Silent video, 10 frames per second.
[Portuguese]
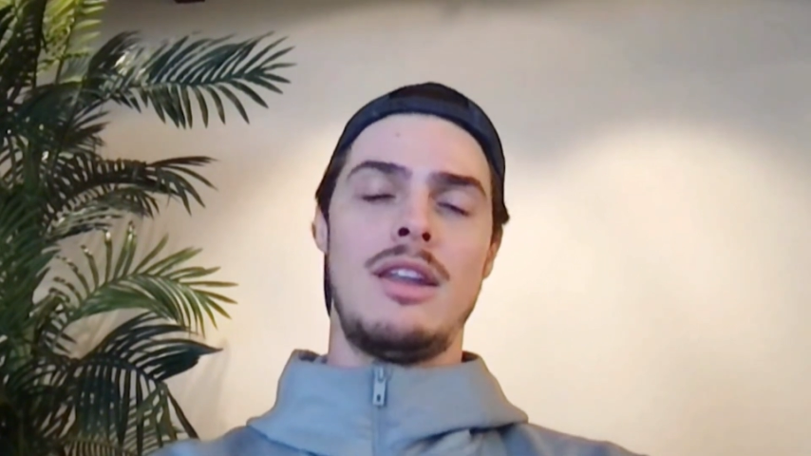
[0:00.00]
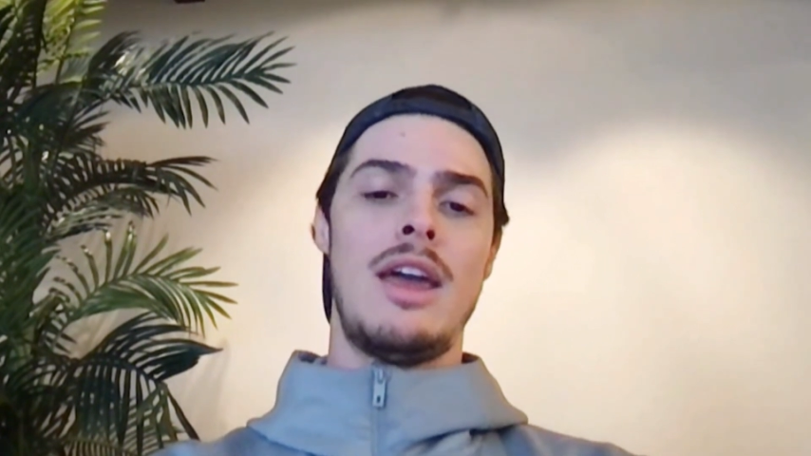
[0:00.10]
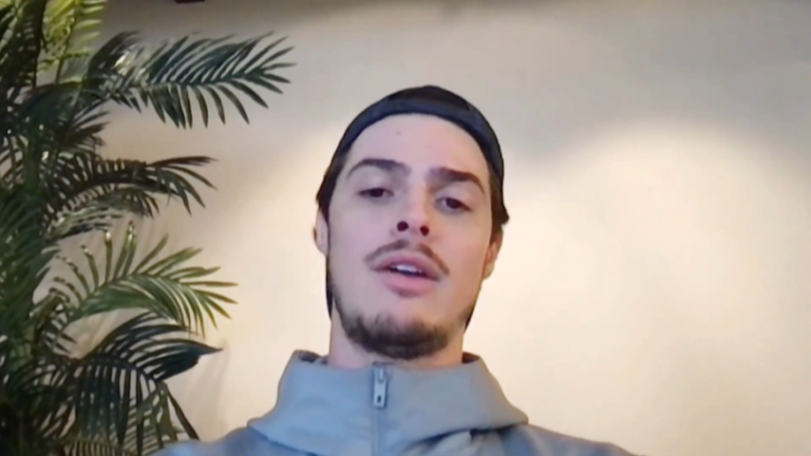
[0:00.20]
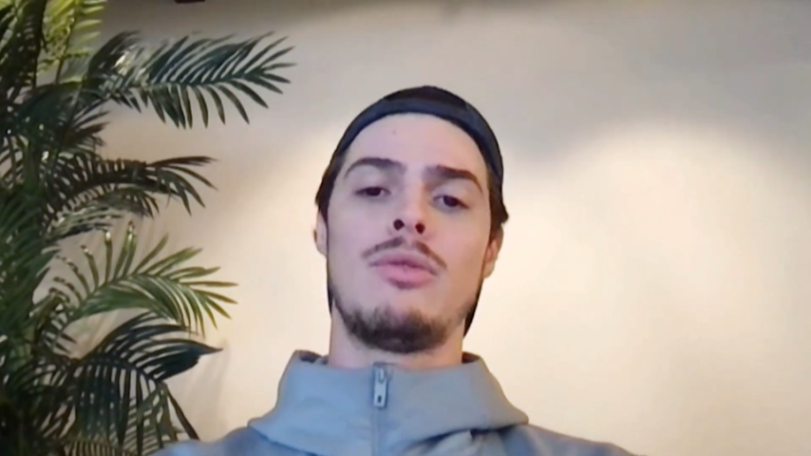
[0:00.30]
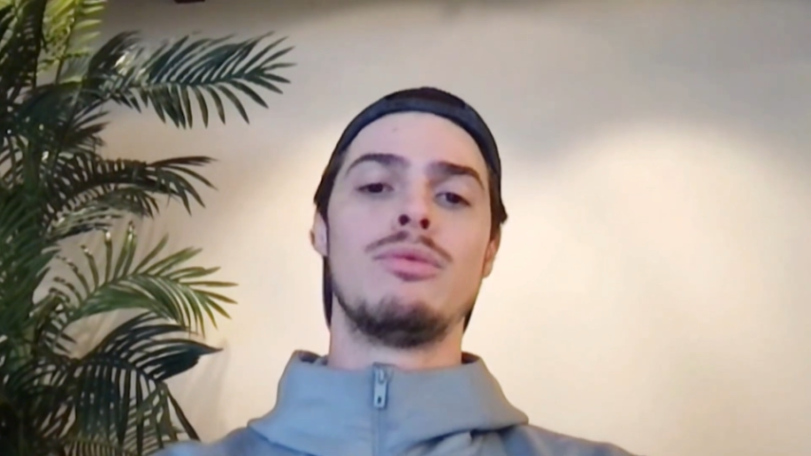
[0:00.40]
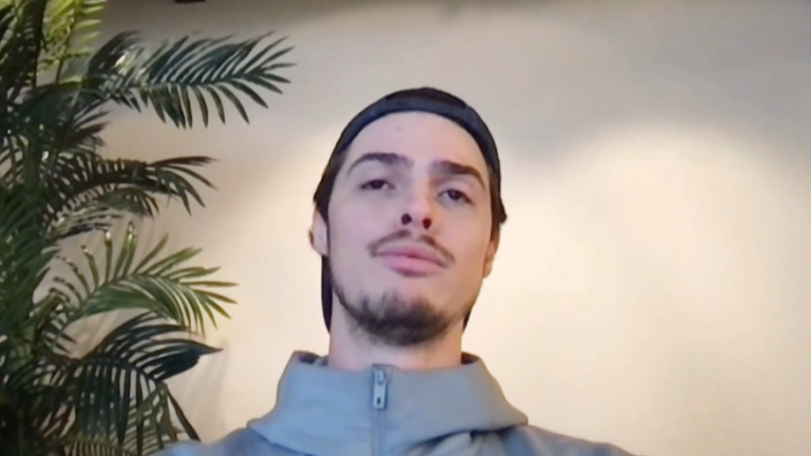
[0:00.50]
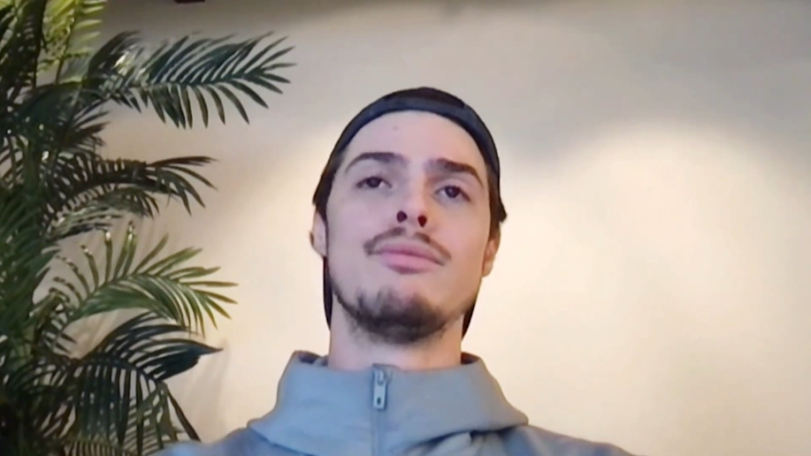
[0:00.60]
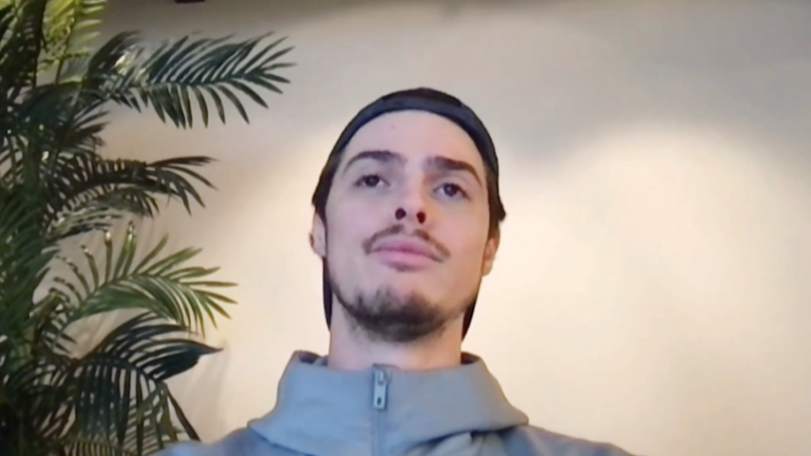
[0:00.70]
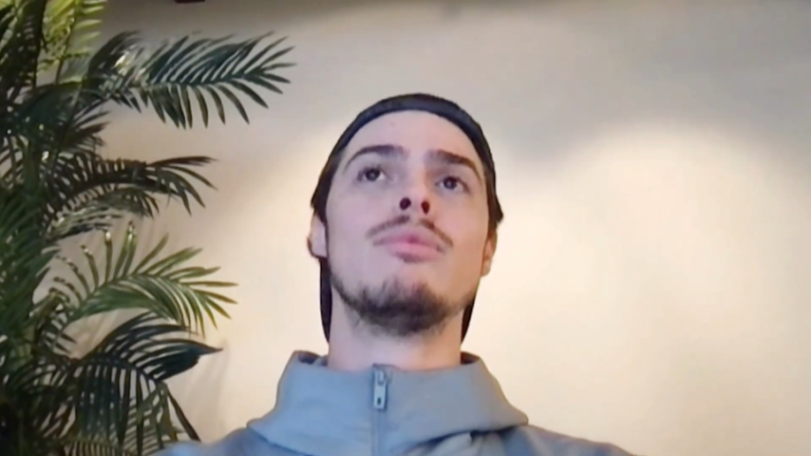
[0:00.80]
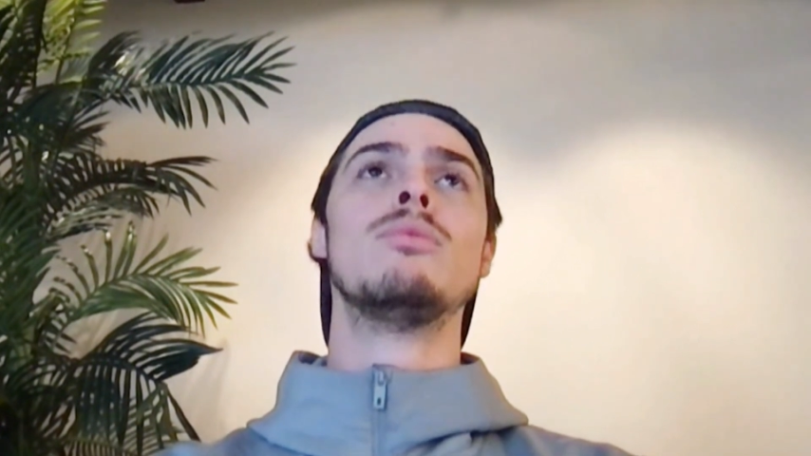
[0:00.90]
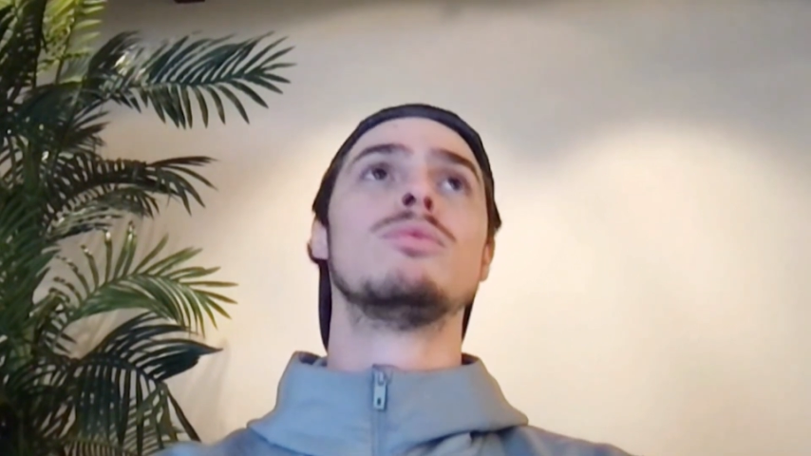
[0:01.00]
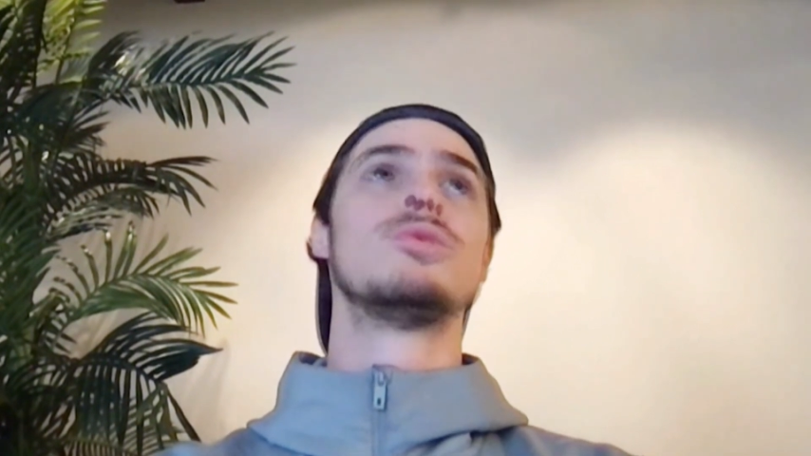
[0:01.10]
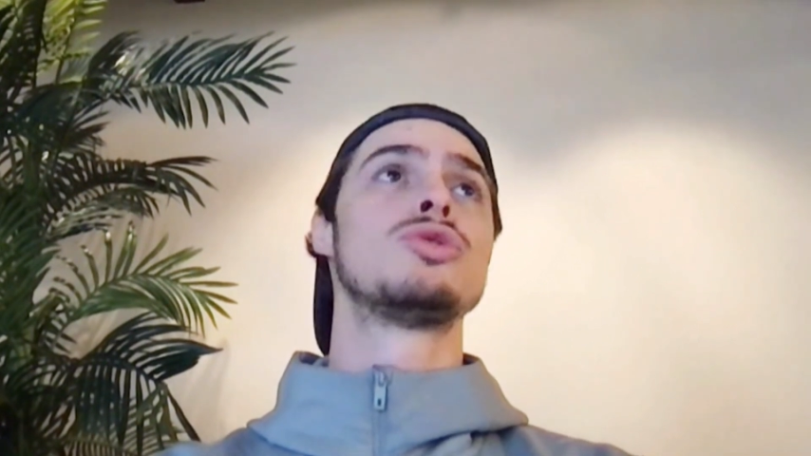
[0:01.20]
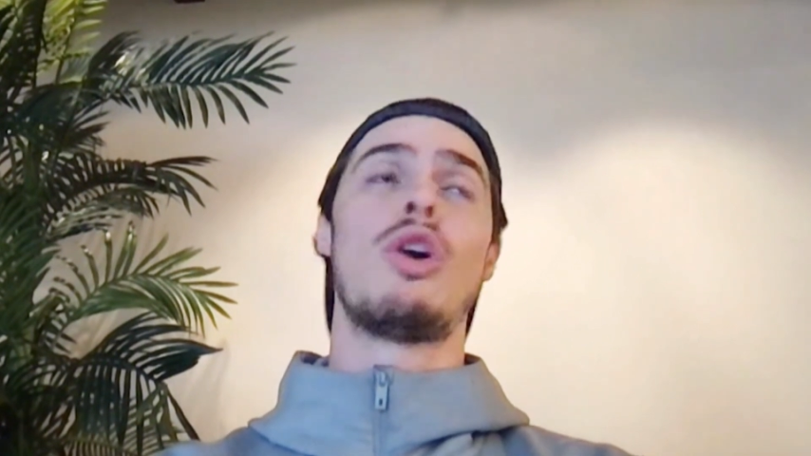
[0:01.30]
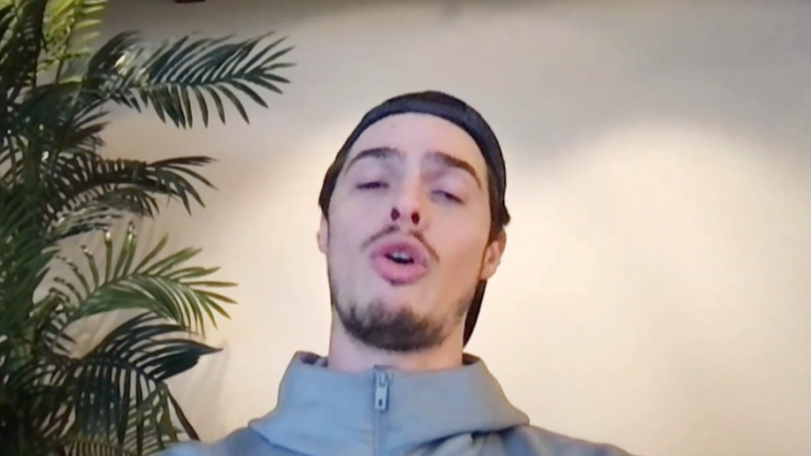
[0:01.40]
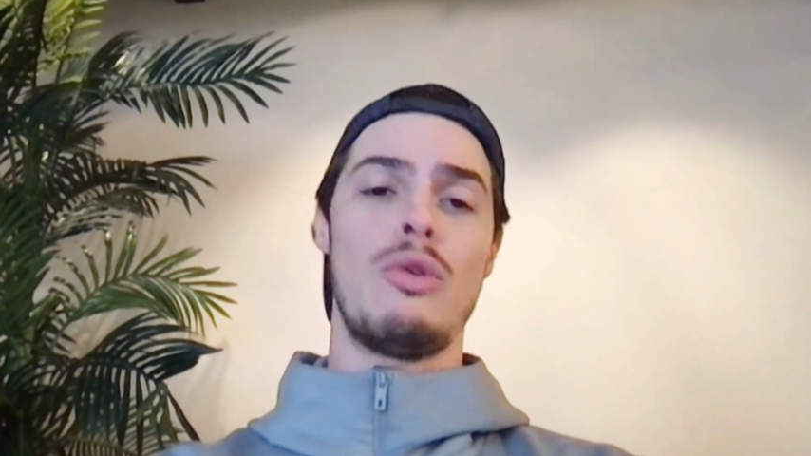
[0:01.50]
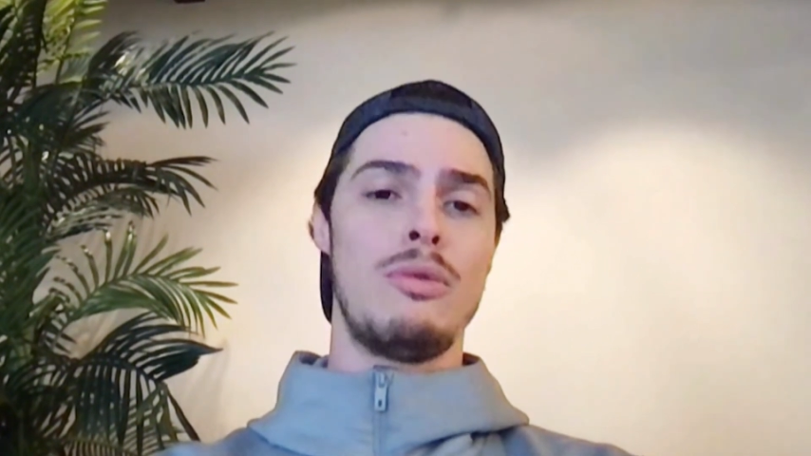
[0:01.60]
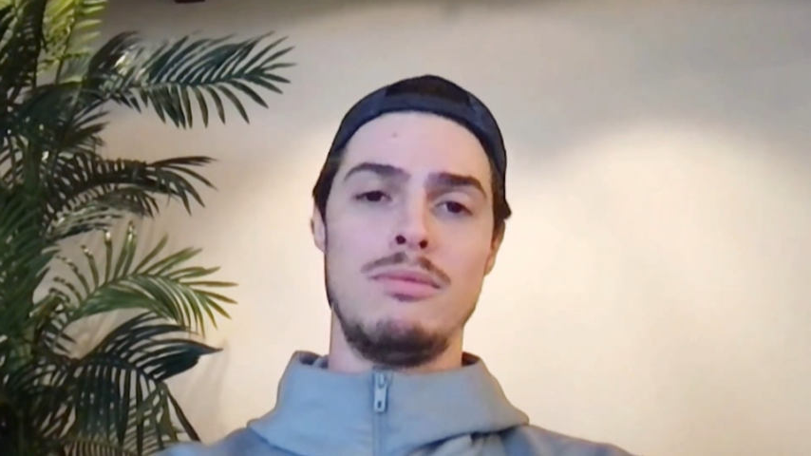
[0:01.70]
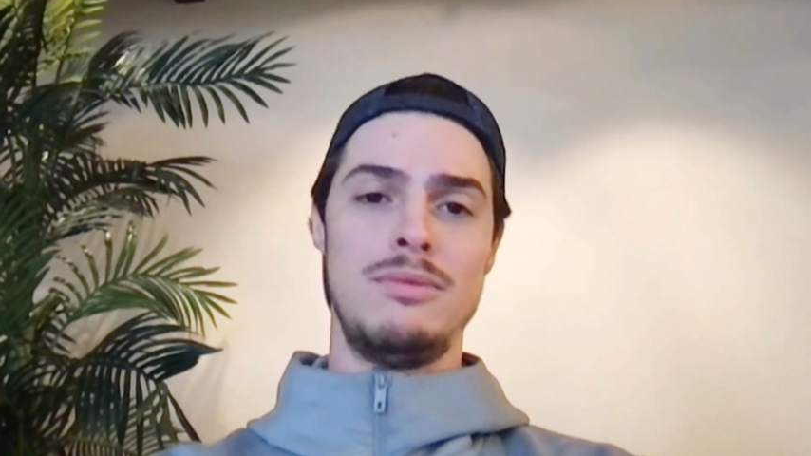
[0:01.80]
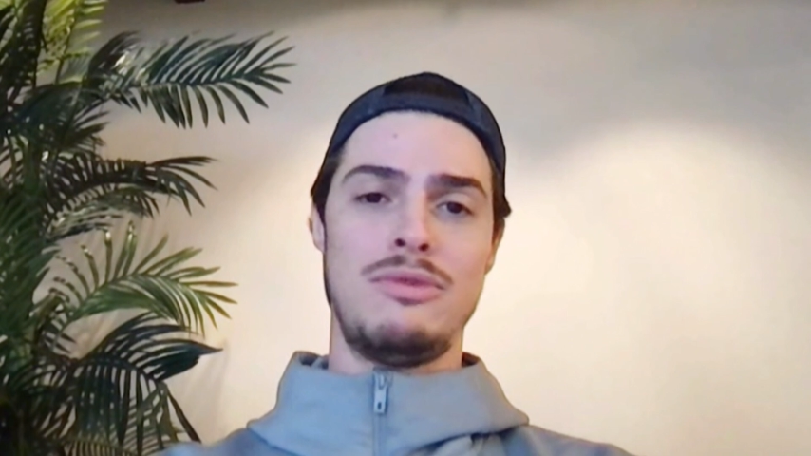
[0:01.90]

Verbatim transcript: né, um sol